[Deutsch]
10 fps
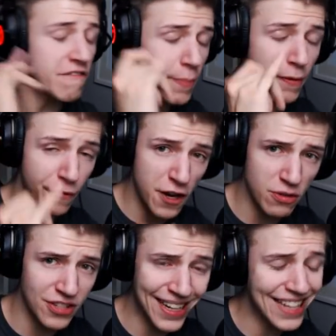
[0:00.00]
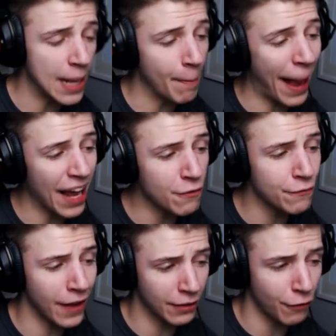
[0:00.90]
Wir befinden uns ja jetzt am
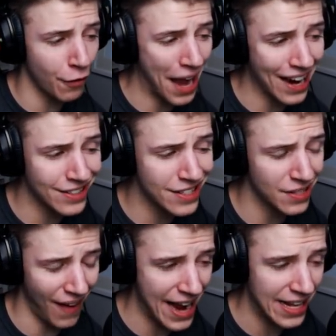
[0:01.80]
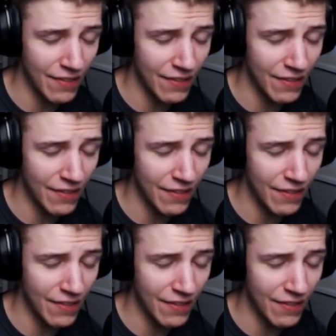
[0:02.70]
Anfang von Akt 2,